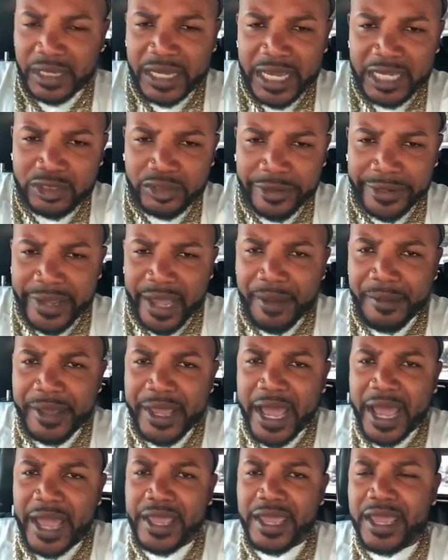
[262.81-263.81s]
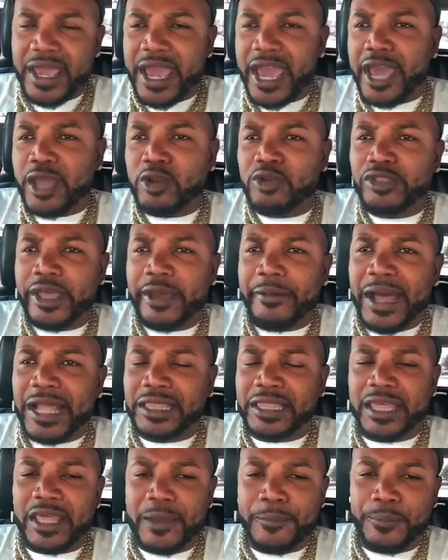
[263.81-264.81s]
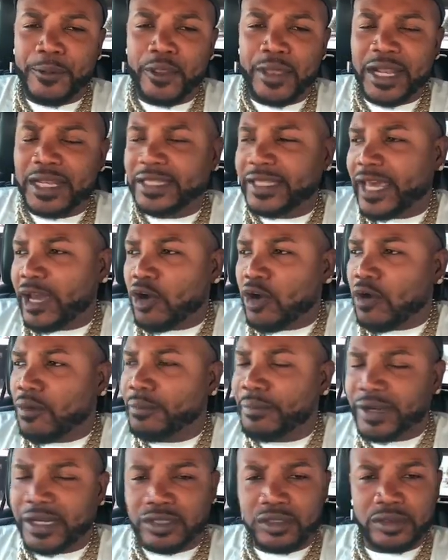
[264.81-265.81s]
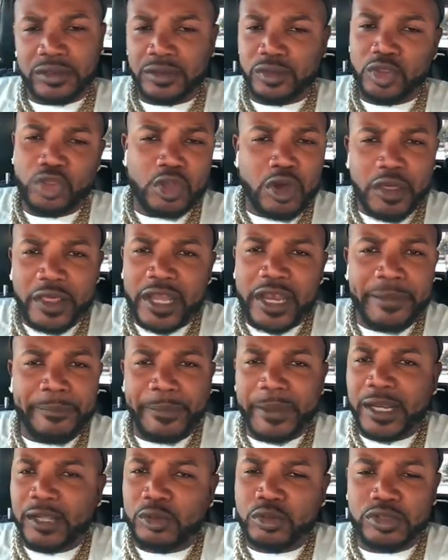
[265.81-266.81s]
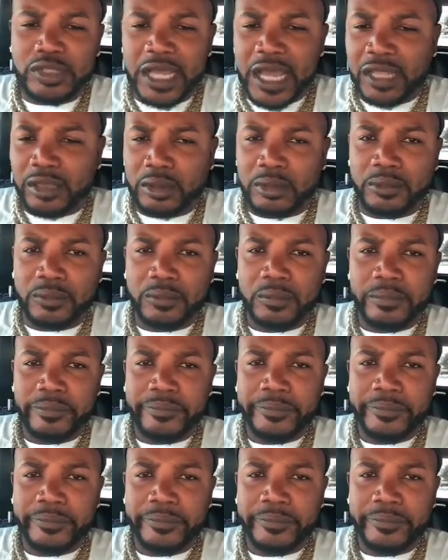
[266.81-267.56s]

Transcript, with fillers: Eso que había ahí era un debate de poder de hombres, no del Espíritu Santo.